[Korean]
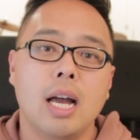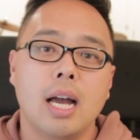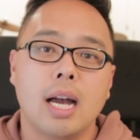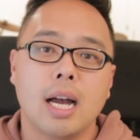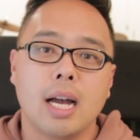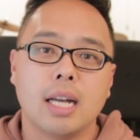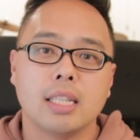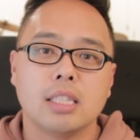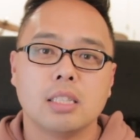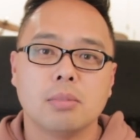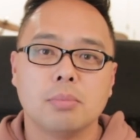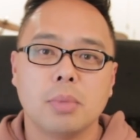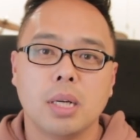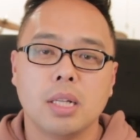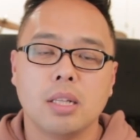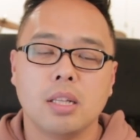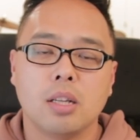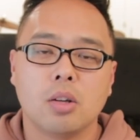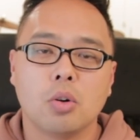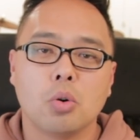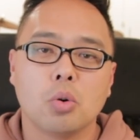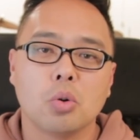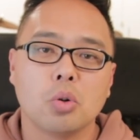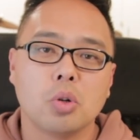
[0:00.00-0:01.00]
하지만
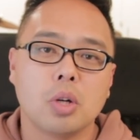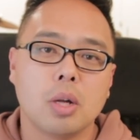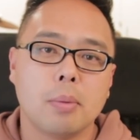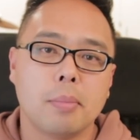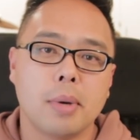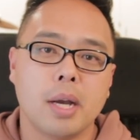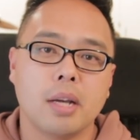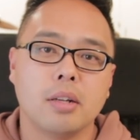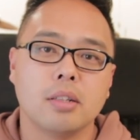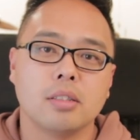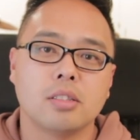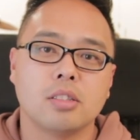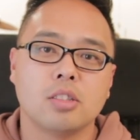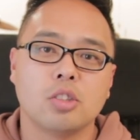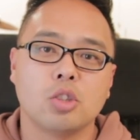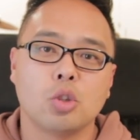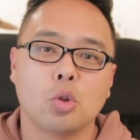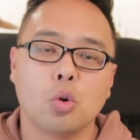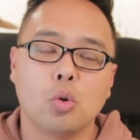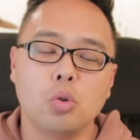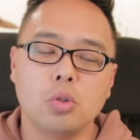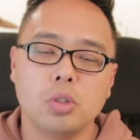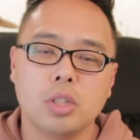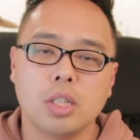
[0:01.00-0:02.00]
이 코로나 바이러스
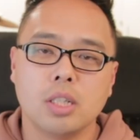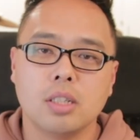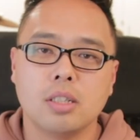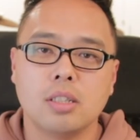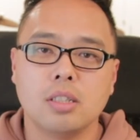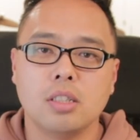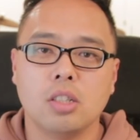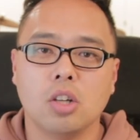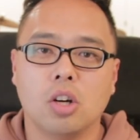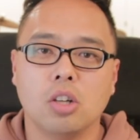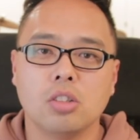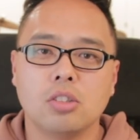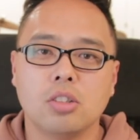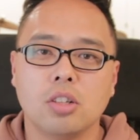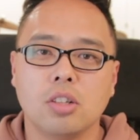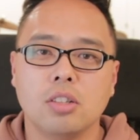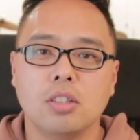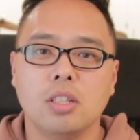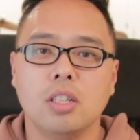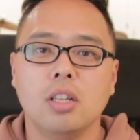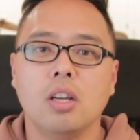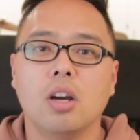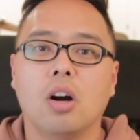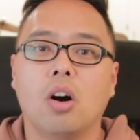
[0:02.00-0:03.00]
통제는
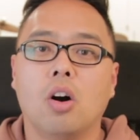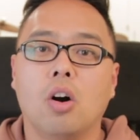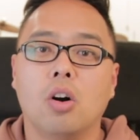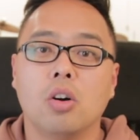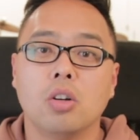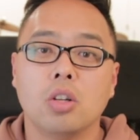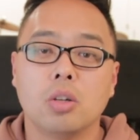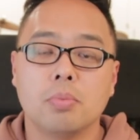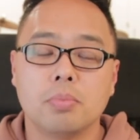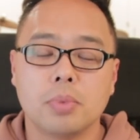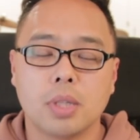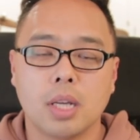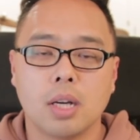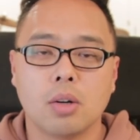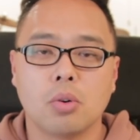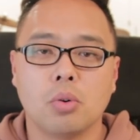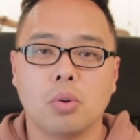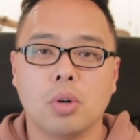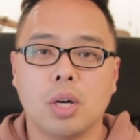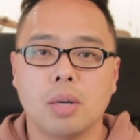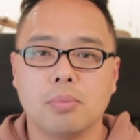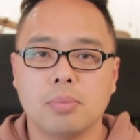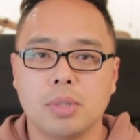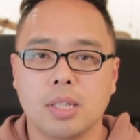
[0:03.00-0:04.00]
여전히
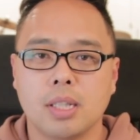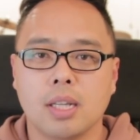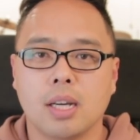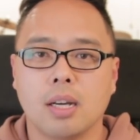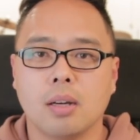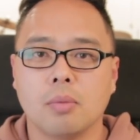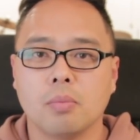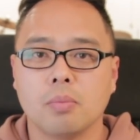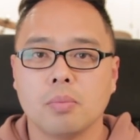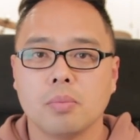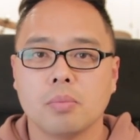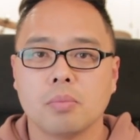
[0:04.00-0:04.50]
어렵다고 합니다.